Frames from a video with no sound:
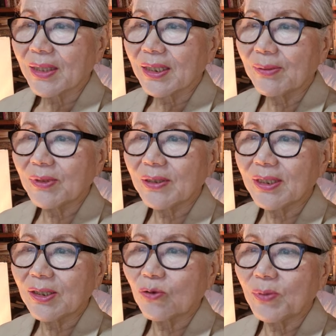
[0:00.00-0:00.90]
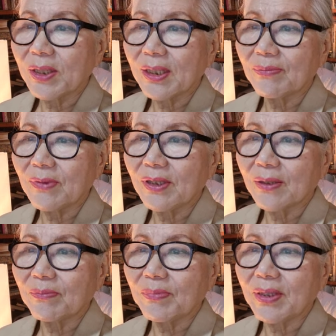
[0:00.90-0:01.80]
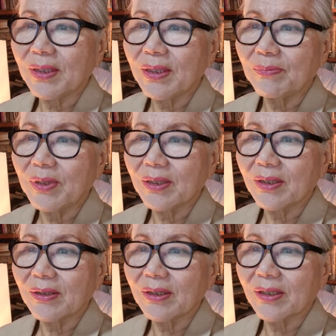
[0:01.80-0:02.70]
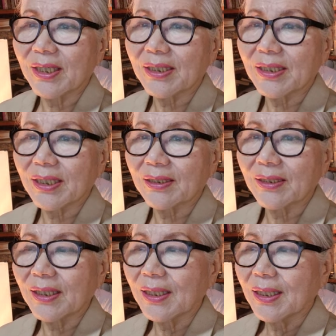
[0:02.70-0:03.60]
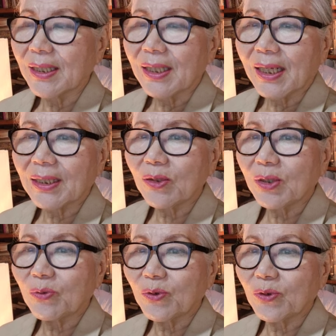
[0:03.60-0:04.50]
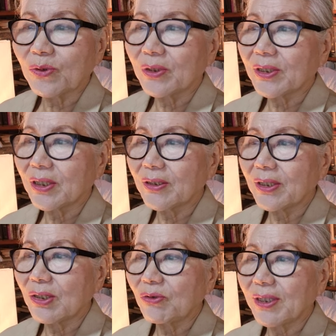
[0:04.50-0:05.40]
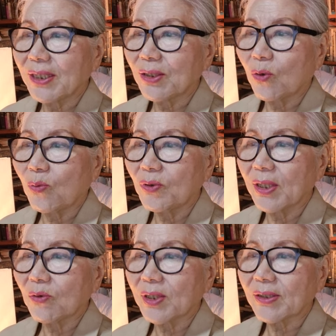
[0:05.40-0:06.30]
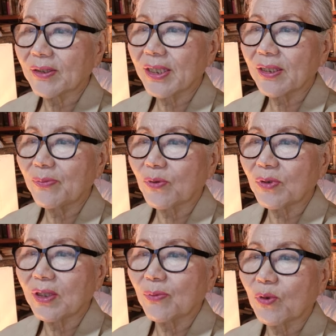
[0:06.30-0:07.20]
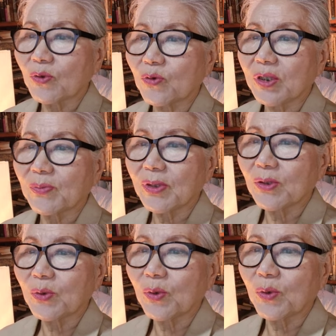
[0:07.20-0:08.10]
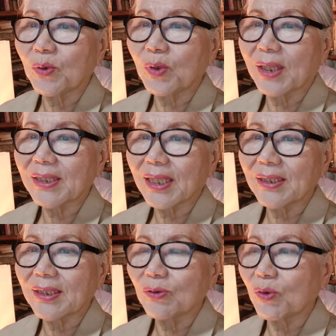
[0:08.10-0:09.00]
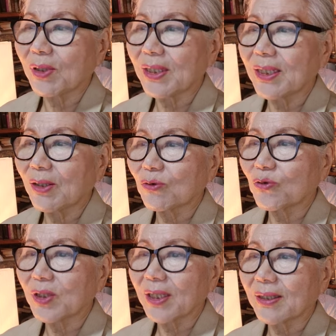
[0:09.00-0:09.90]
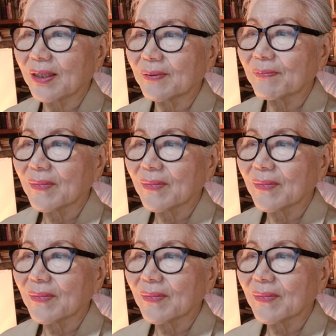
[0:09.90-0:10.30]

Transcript: 김근식 국민의힘 전 비, 비전 전략시장은 한동훈 전 위원장이 오픈된 곳에서 책을 보는 걸 보여주고 싶은 의도하지 않은 의도가 있다고 주장했다.